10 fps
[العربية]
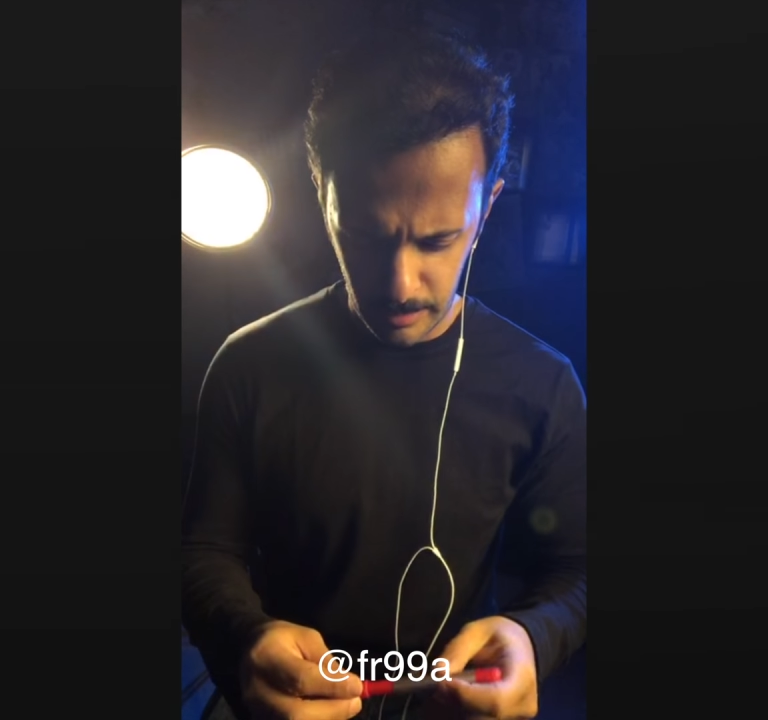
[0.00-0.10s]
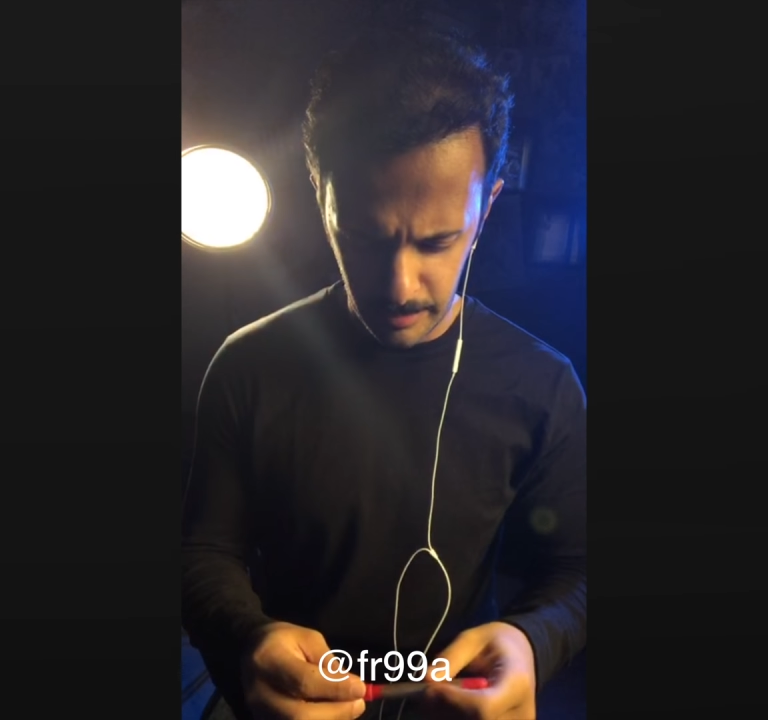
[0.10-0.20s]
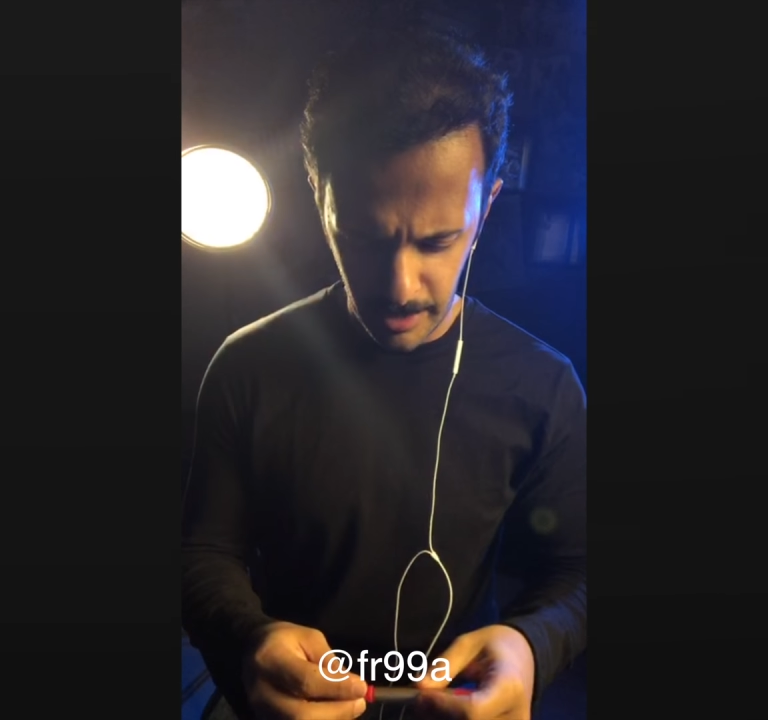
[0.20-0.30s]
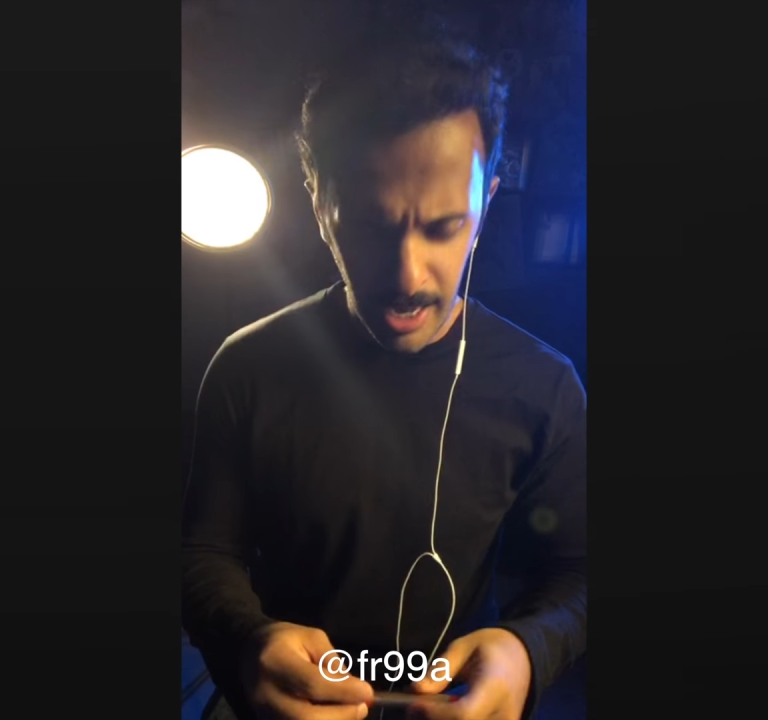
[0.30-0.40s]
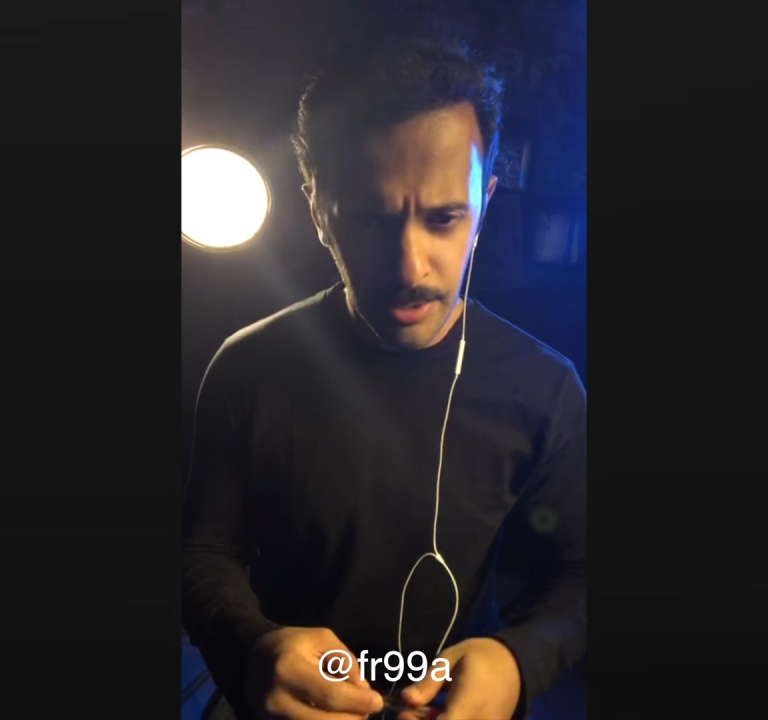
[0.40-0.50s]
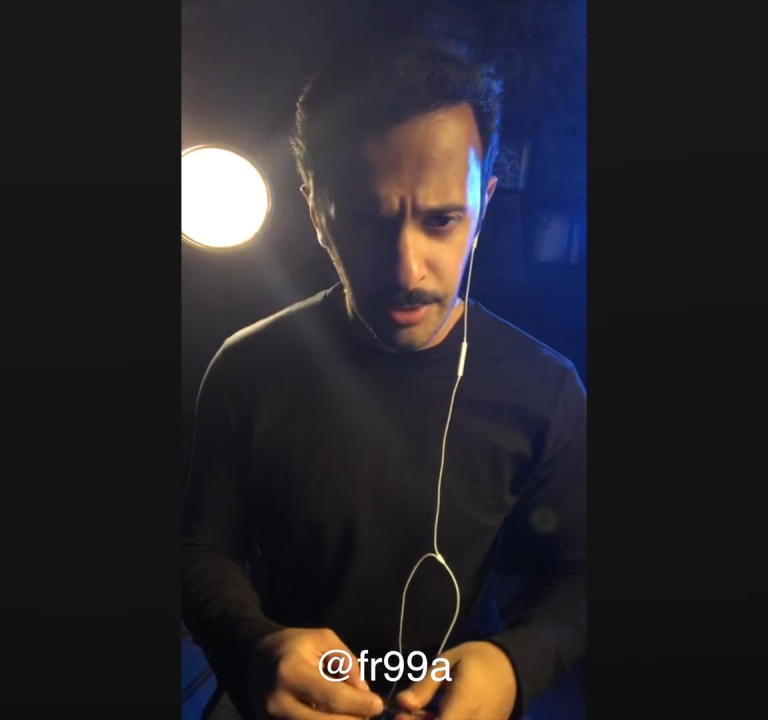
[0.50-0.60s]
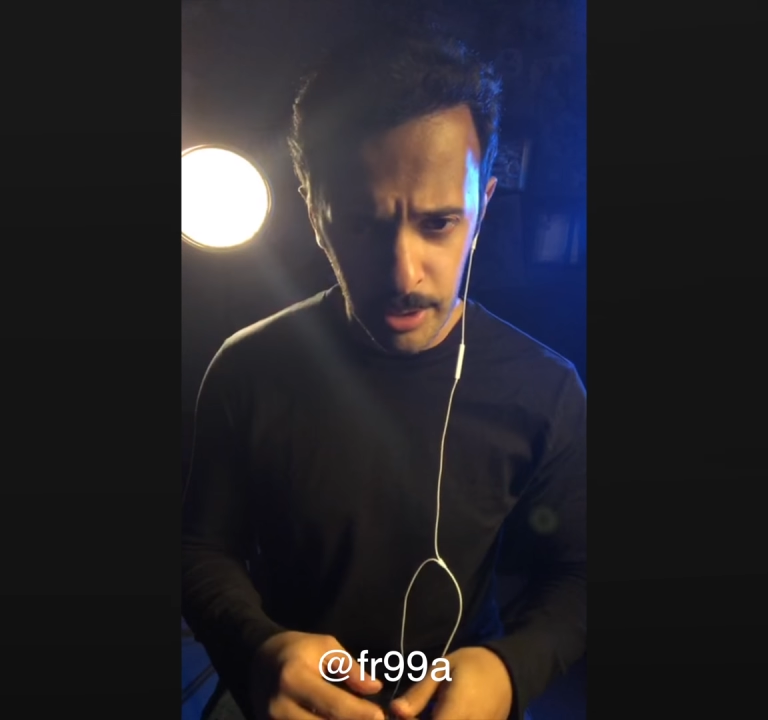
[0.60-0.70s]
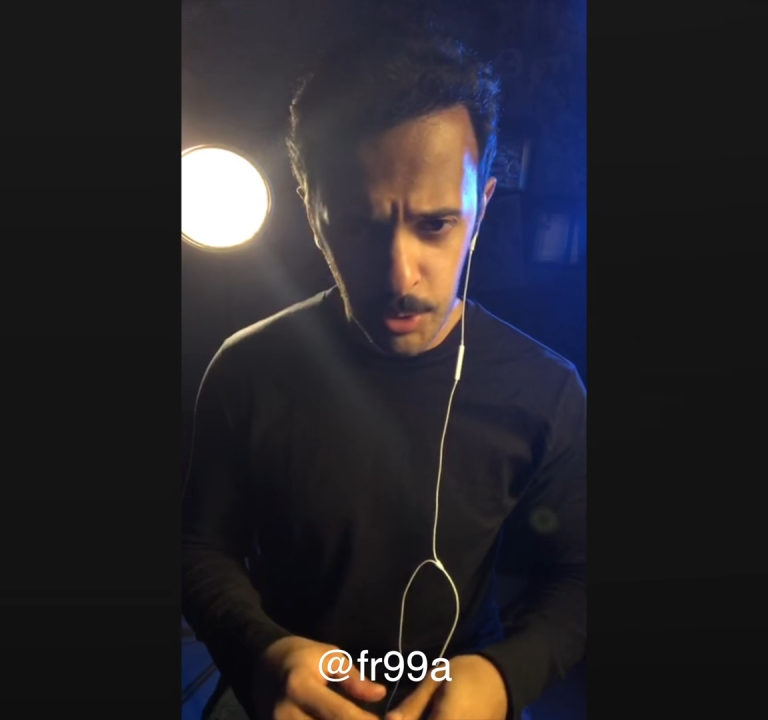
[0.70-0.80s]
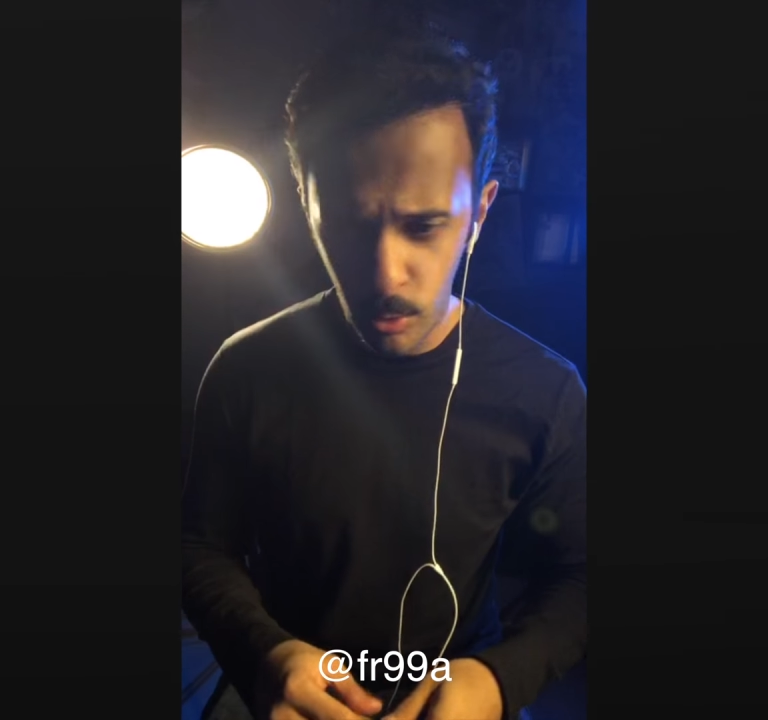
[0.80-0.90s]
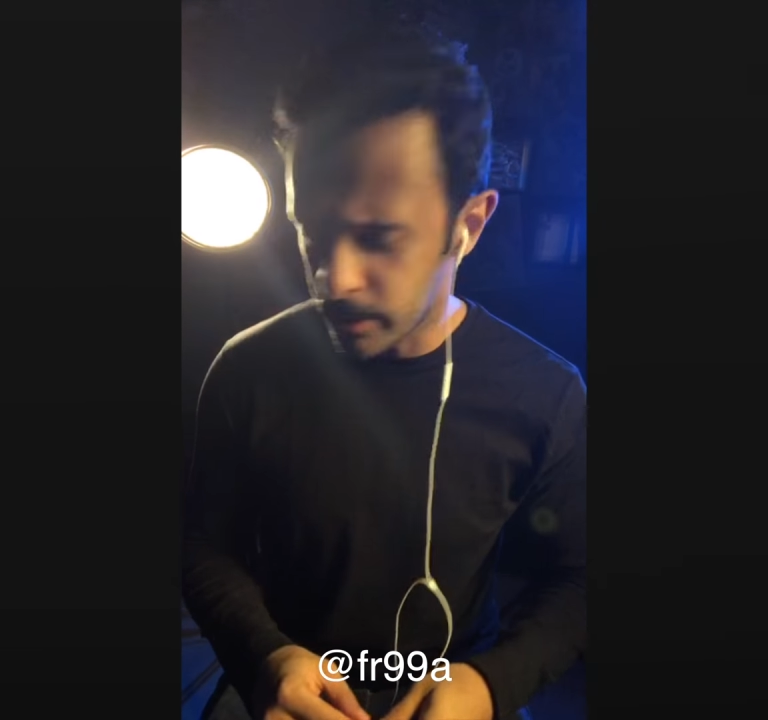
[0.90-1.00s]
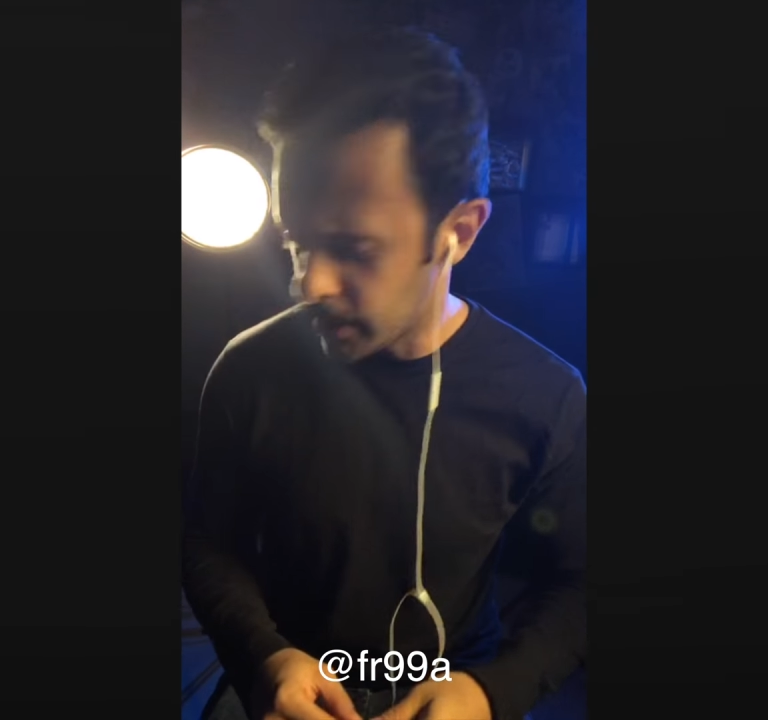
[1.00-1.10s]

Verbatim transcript: في عهد الرسول